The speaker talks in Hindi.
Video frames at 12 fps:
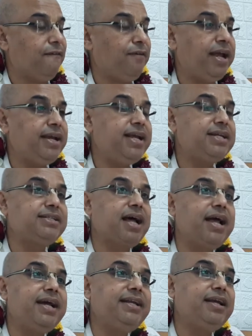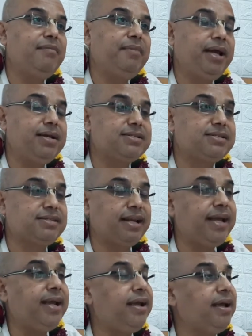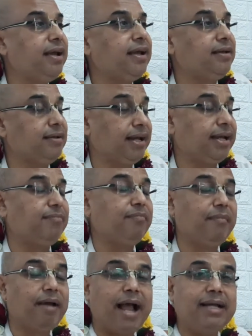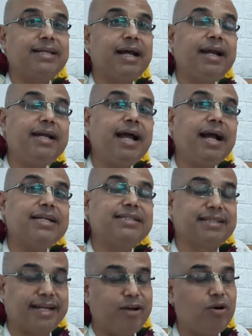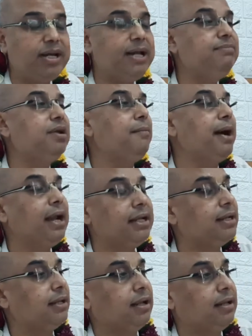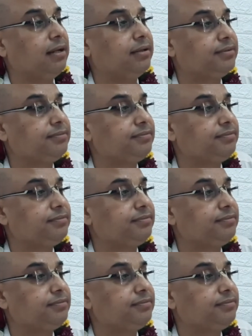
वैदिक साहित्य में स्त्री ऐसा नहीं था कि स्त्री को निम्न माना जाता था